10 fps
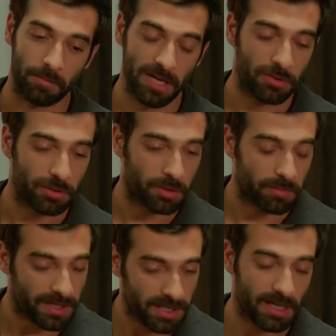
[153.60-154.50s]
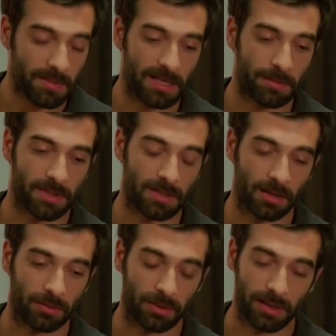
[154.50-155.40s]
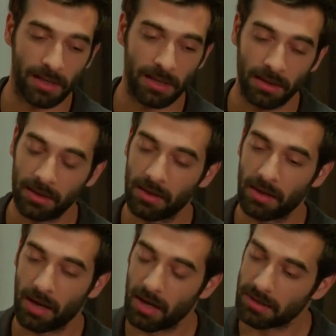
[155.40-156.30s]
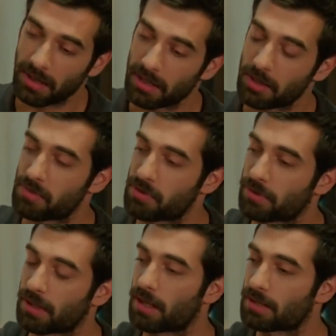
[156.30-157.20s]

bir türlü beceremediğimizden dolayı az gelişmiş ülkeler